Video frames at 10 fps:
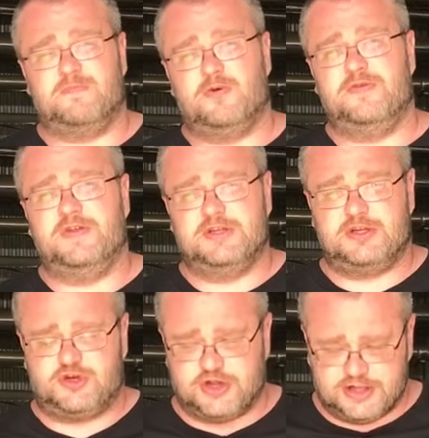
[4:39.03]
по
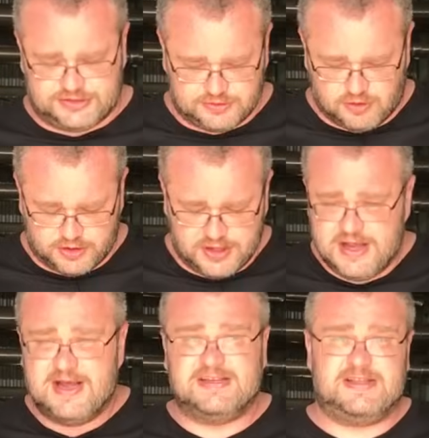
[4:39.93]
2003 год.
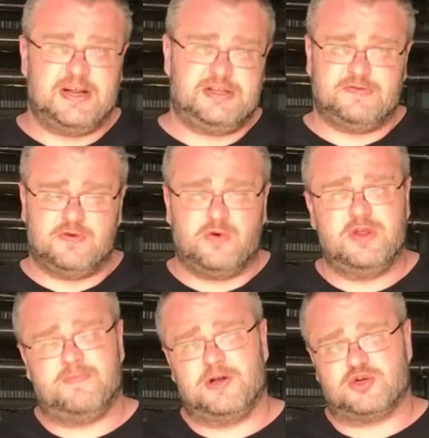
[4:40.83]
С третьего
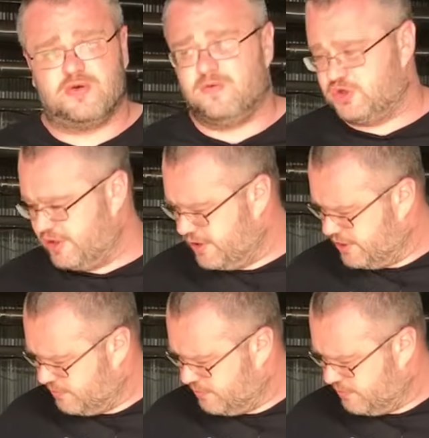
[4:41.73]
года пошел уже